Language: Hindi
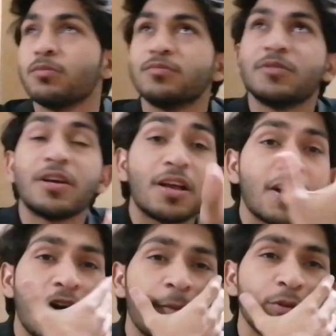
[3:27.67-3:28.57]
तो
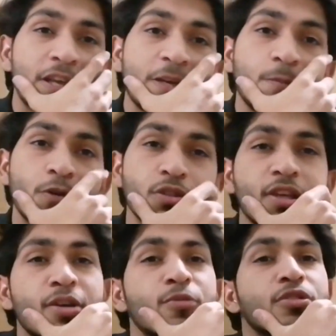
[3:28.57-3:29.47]
काम तो
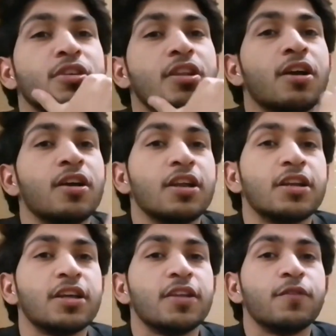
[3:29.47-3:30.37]
ऐसे बहुत ज़्यादा मुश्किल
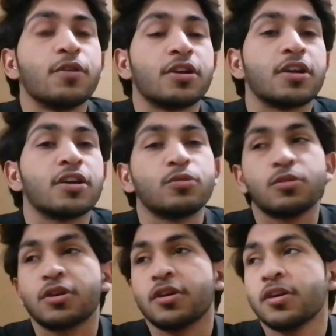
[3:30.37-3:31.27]
है डेली
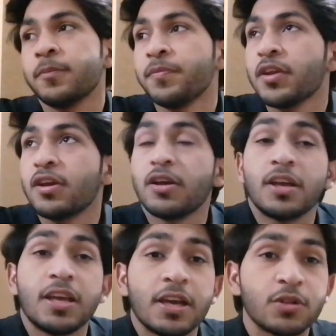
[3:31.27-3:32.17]
ब्लॉगिंग का क्योंकि
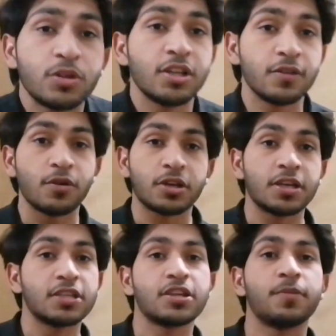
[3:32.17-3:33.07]
एक तो
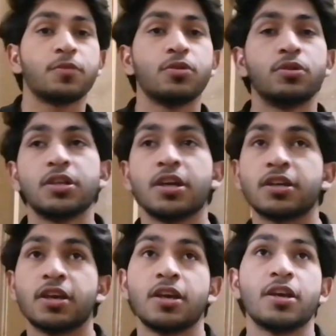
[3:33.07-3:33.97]
डेली ब्लॉगिंग इस टाइप की
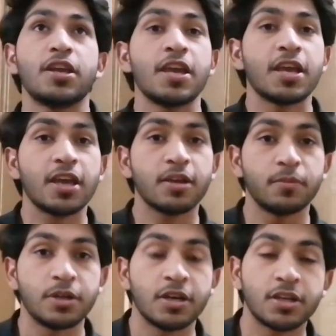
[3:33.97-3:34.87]
होती है कि
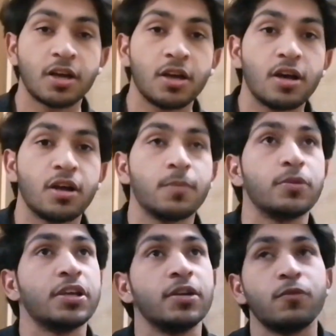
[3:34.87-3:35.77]
एक एक मिनट का
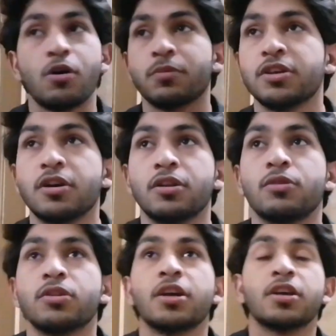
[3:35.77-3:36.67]
आपने ब्लॉग
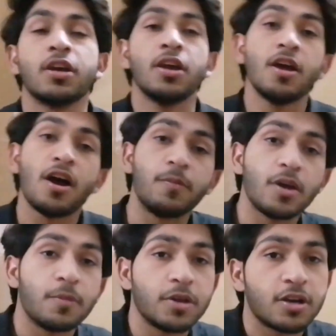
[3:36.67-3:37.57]
में दिखाना होता है कि
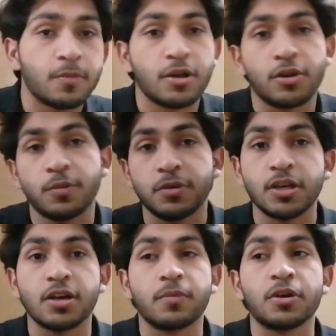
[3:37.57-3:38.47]
अभी आप ये काम
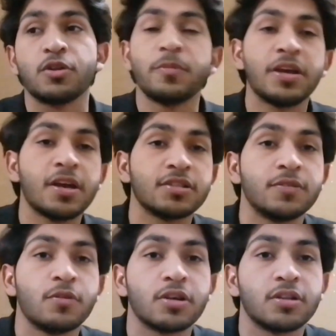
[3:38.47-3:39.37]
कर रहे हो अभी ये काम कर रहे हो
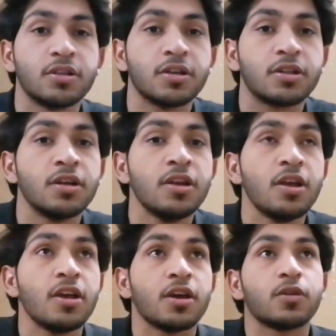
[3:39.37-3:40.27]
मैं ऐसी ब्लॉगिंग नहीं
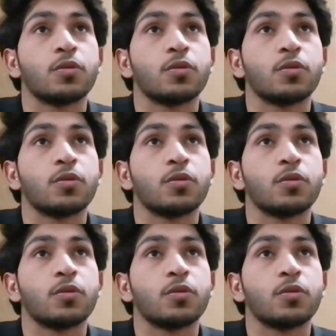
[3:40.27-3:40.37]
करता